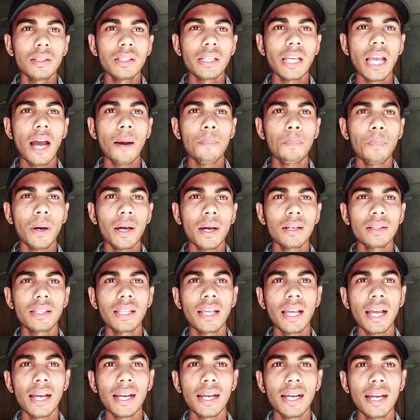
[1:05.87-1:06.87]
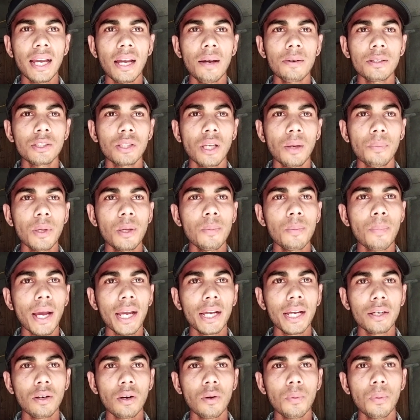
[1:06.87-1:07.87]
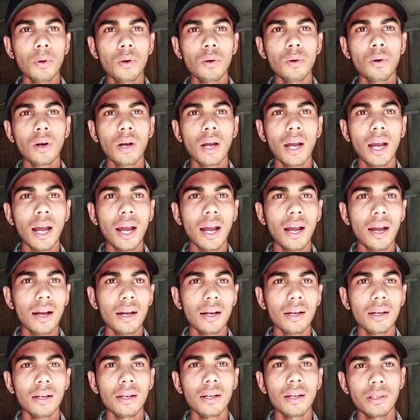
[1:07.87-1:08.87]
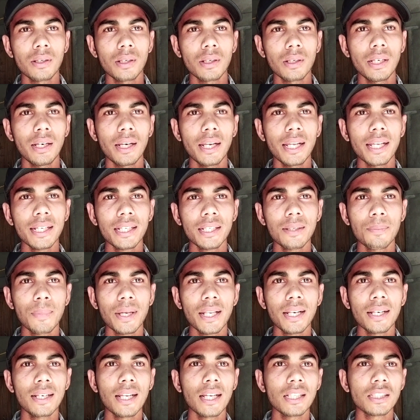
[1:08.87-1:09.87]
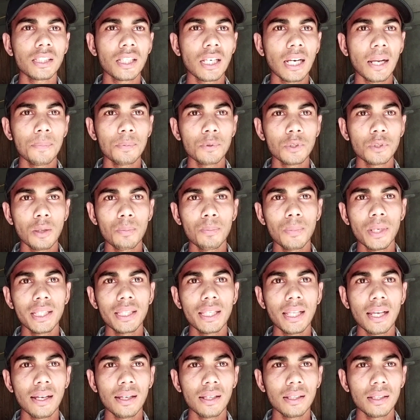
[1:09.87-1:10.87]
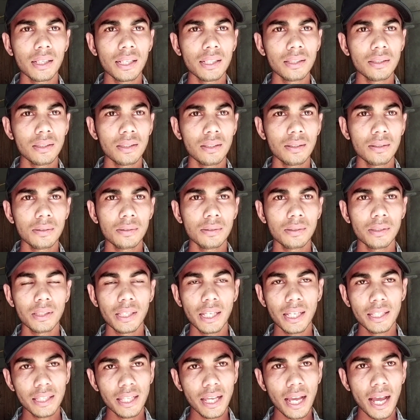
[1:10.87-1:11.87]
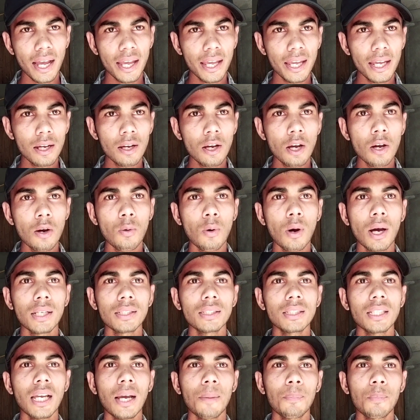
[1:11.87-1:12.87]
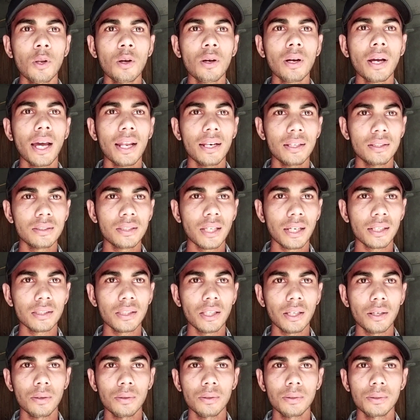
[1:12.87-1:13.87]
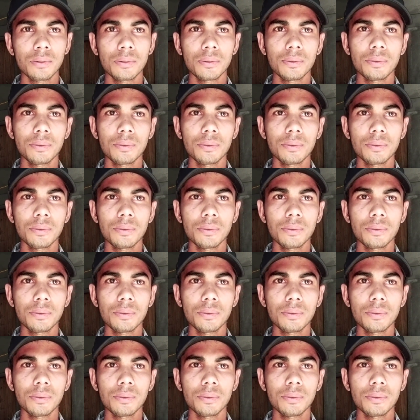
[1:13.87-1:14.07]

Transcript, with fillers: यहाँ पर दिया गया सभी माइक्रोफोनों का लिंक मैंने डिस्क्रिप्शन में दिया दे दिया है वहाँ से आप लोग खरीद सकते हो